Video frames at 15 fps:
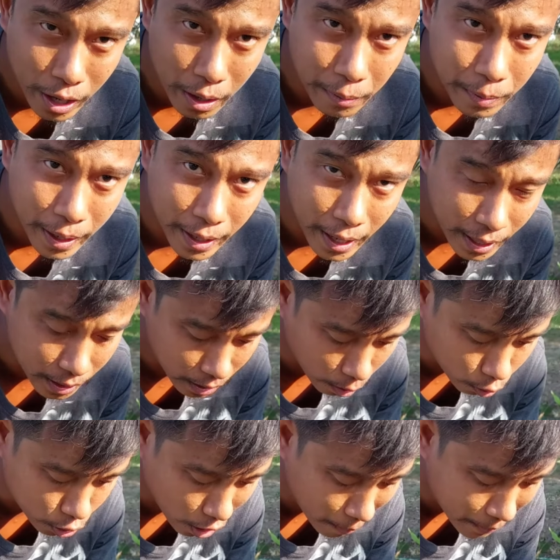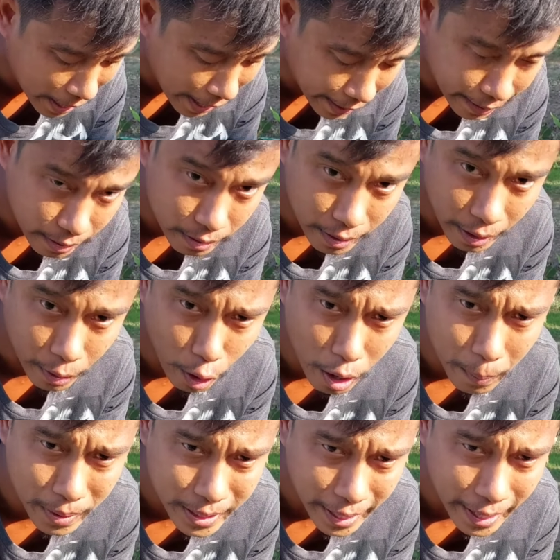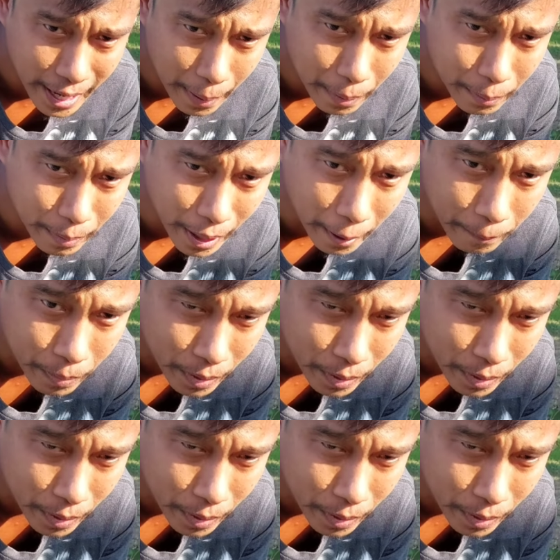ด้วยนะเพื่อนๆนะเขาชอบแดด 100%นะครับเพื่อ